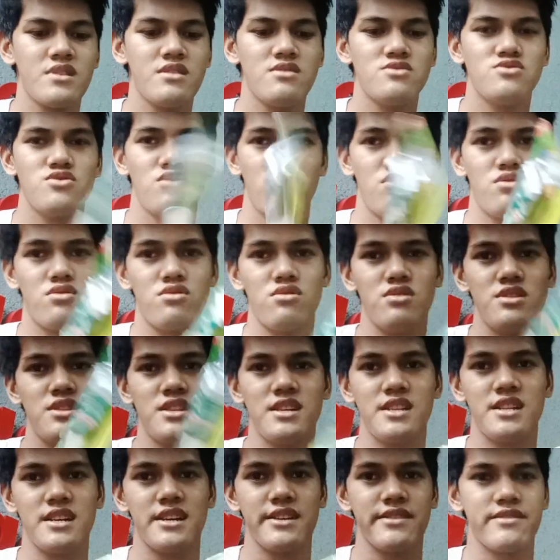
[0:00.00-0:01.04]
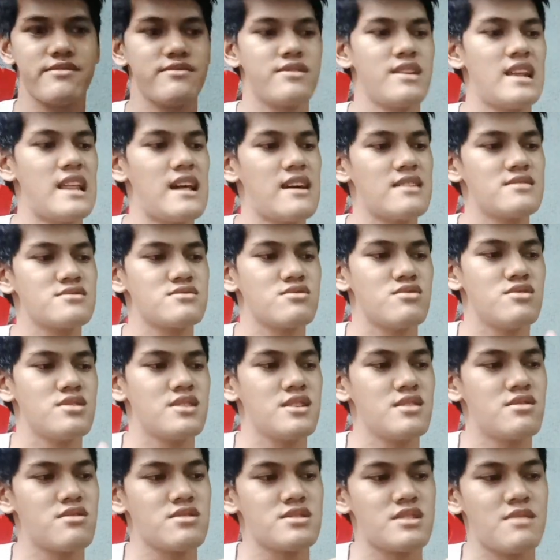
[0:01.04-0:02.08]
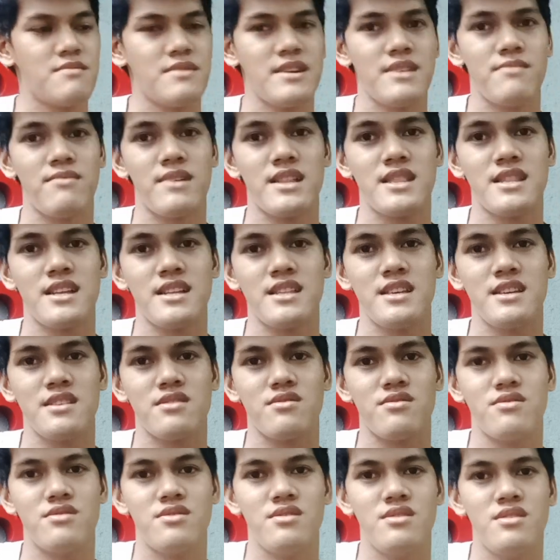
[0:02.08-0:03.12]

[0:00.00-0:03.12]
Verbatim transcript: siguro ididikit ko na lang to dito sa may banda dito